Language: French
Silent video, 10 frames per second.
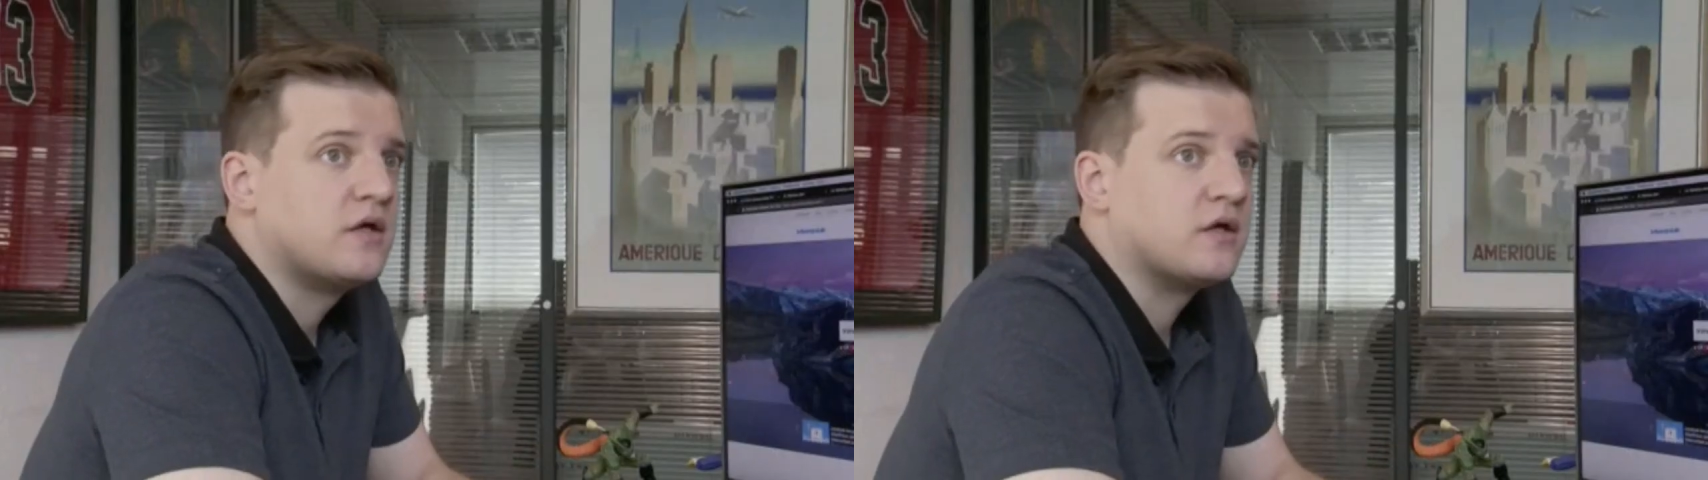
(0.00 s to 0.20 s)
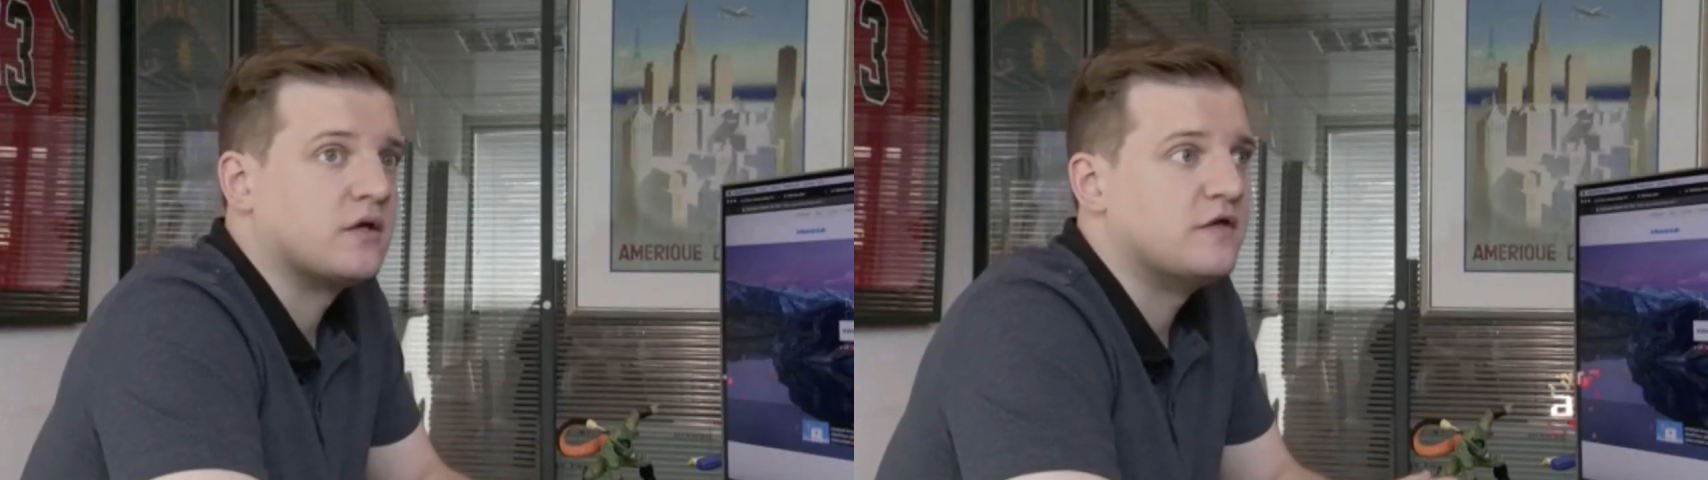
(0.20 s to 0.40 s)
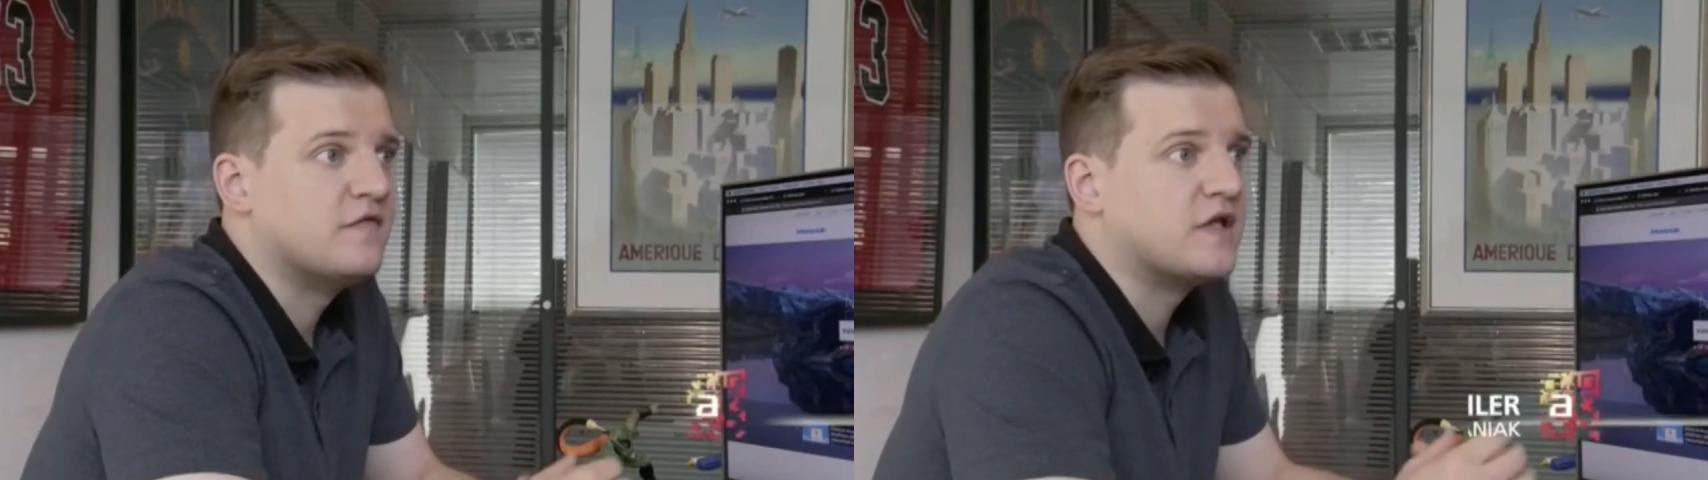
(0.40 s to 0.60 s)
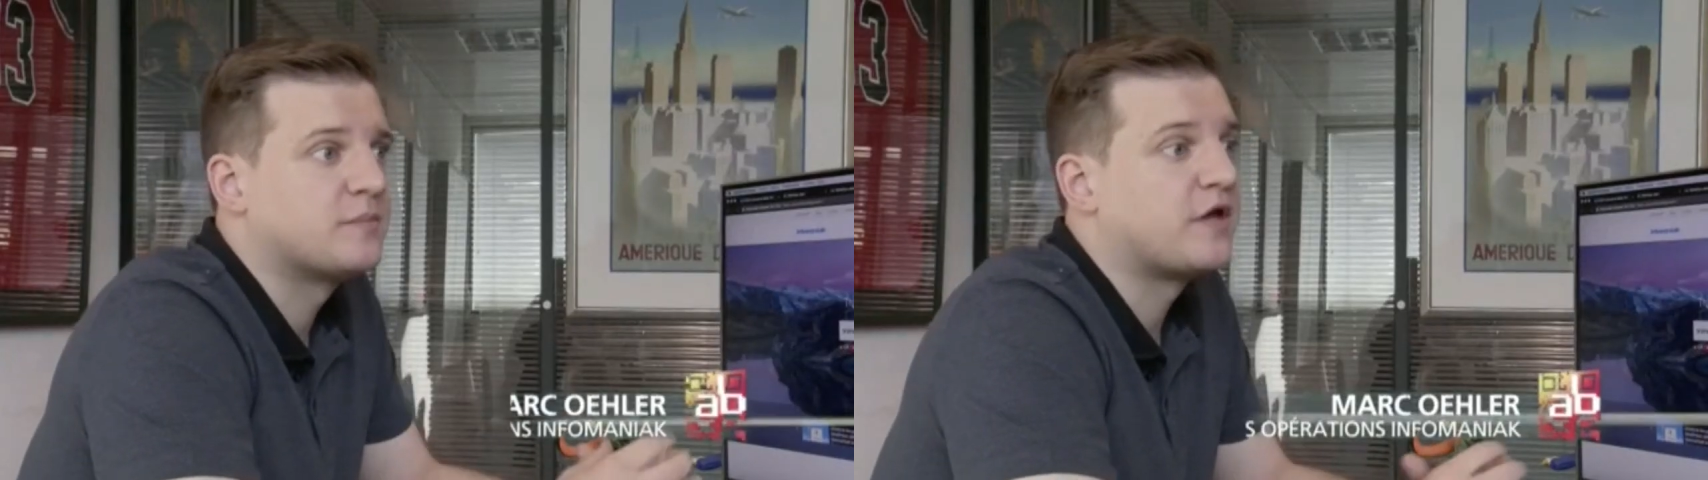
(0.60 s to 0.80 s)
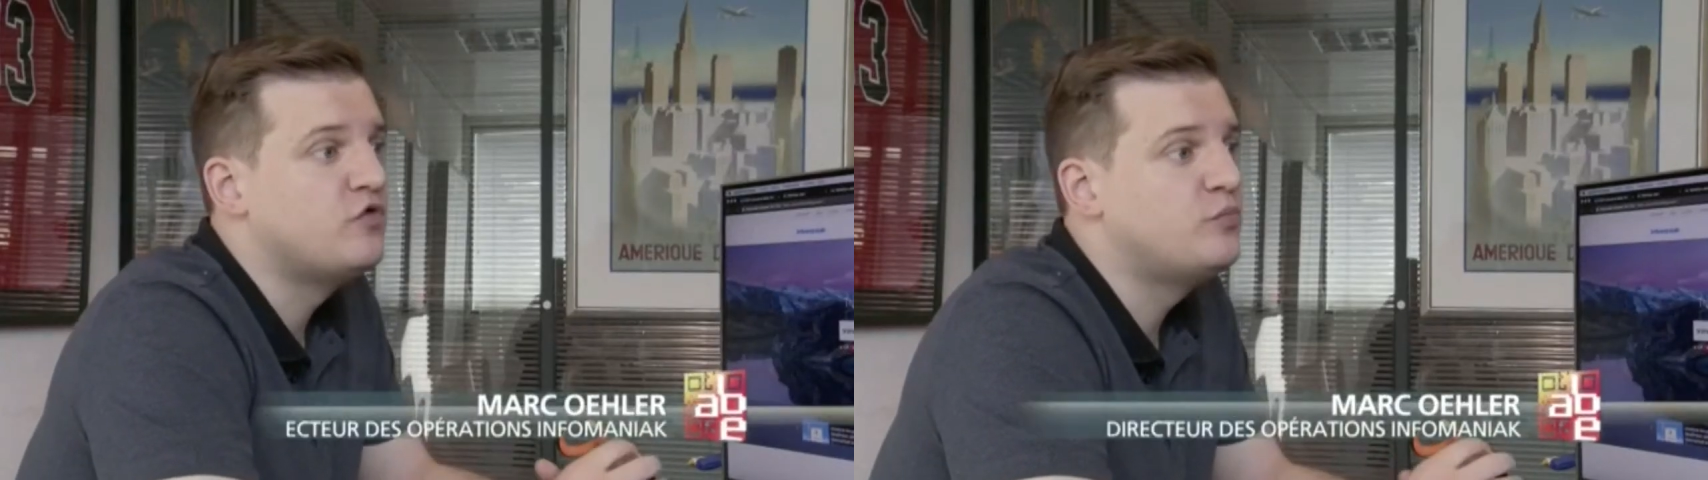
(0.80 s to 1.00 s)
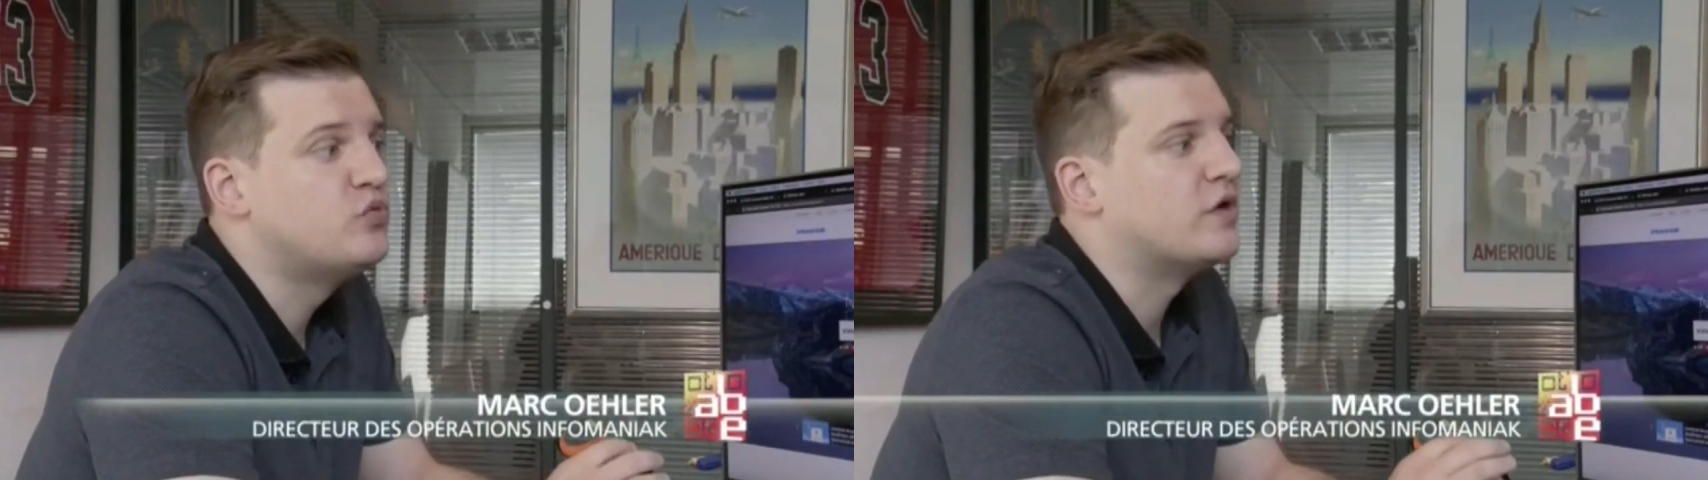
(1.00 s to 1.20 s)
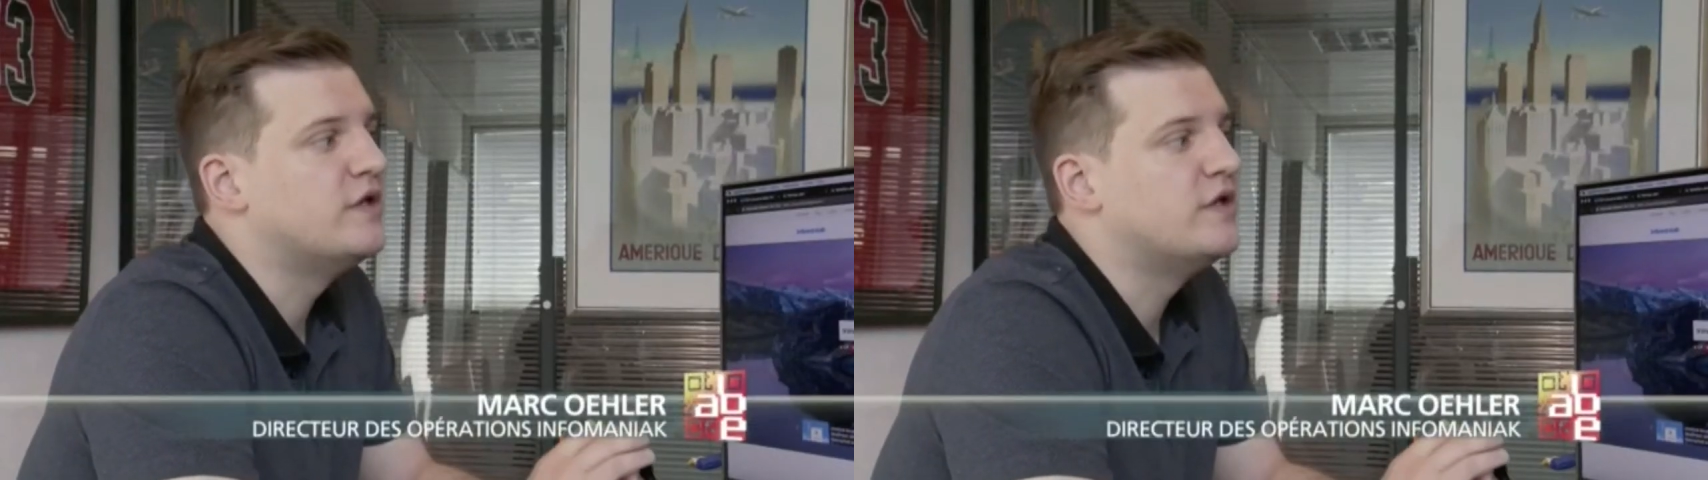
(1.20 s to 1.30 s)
euh, il va être prévu pour